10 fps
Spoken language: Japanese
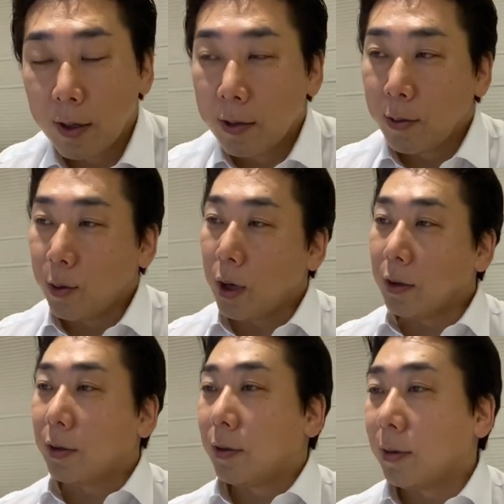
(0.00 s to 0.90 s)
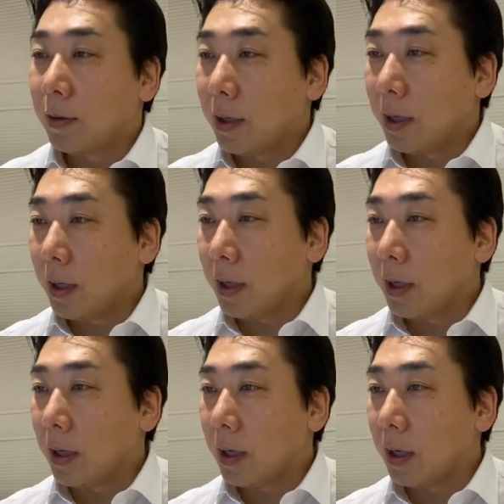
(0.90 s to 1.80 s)
うわすげえ
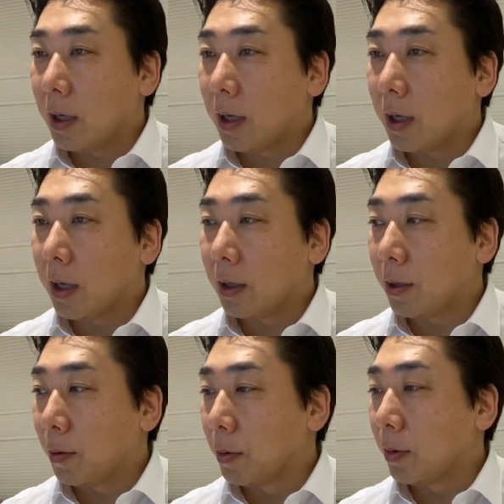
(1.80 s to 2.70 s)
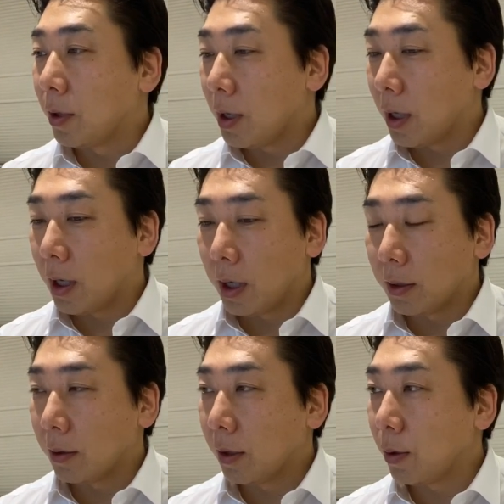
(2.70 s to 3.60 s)
なーと思って
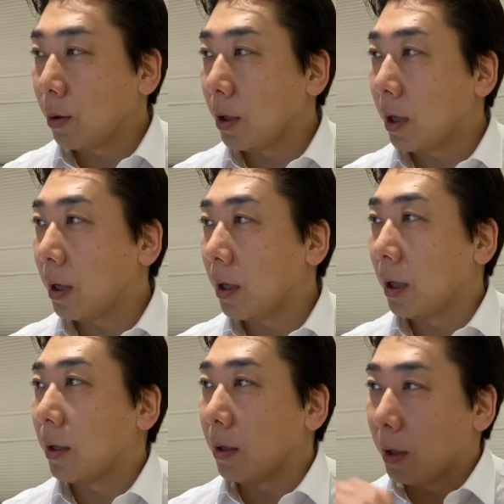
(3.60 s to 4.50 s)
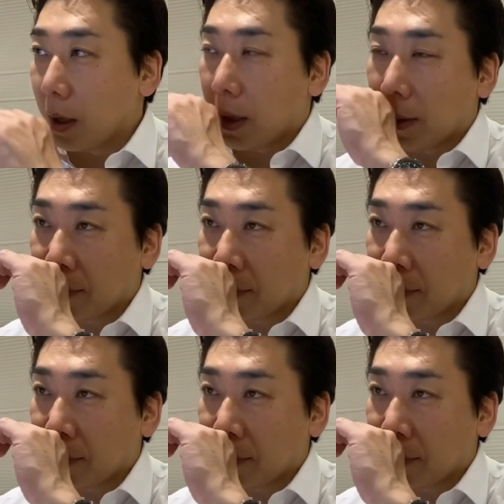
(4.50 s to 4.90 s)
でそれからなんで